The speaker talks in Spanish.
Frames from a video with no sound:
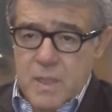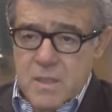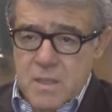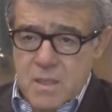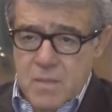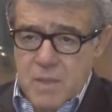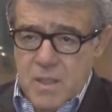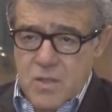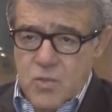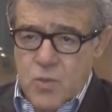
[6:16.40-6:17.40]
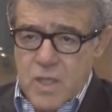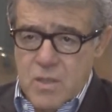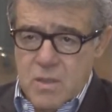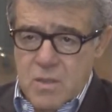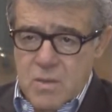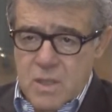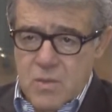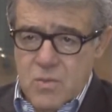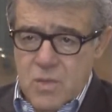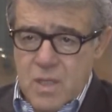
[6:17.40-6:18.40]
Business Administration en los
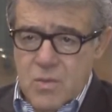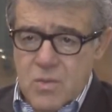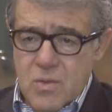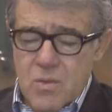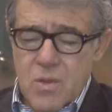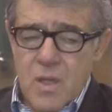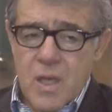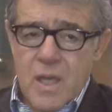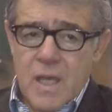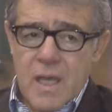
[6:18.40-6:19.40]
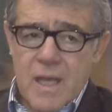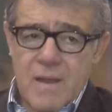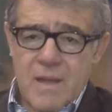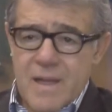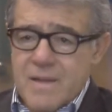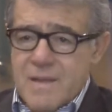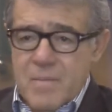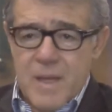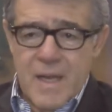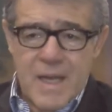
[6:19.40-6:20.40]
Estados Unidos, ¿no? Y tienes
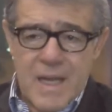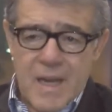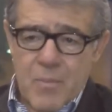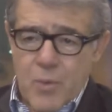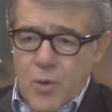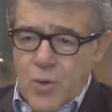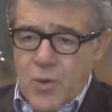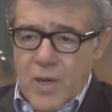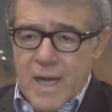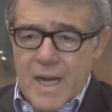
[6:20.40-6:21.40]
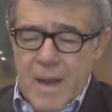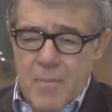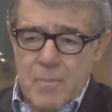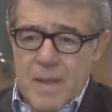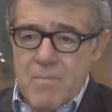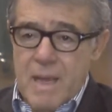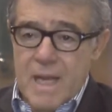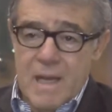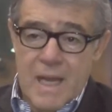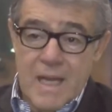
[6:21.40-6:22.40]
también el apoyo a la
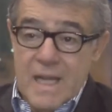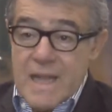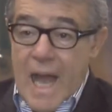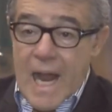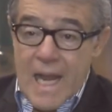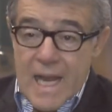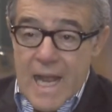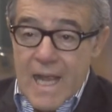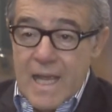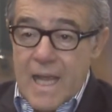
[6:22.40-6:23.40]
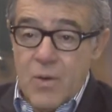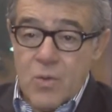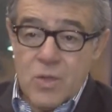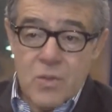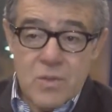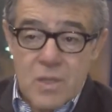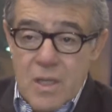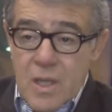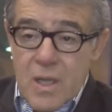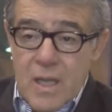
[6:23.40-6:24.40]
pyme en, Italia y en otros,
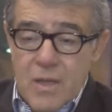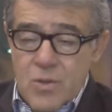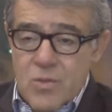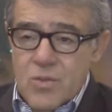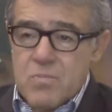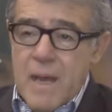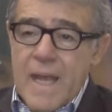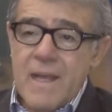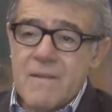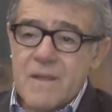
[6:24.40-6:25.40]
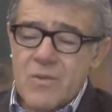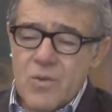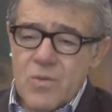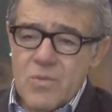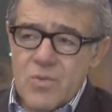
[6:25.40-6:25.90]
en otros países, ¿no?